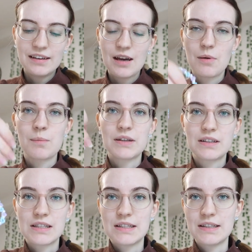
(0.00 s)
Ich habe
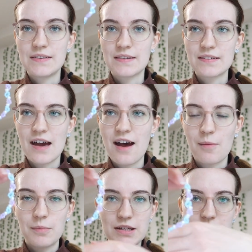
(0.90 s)
nämlich dieses
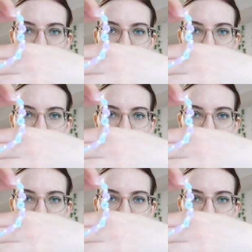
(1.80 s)
Armband